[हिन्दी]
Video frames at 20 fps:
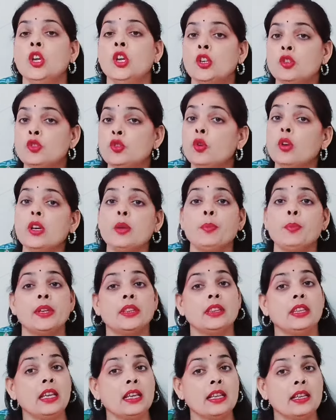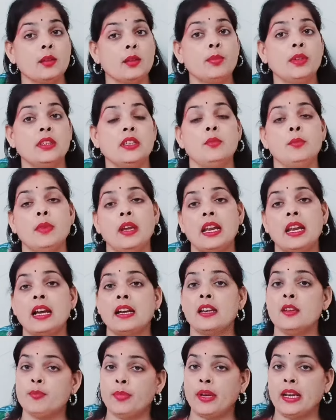जो कि प्रत्येक गर्भवती महिला की
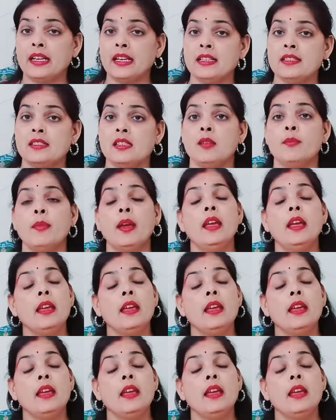प्रेगनेंसी में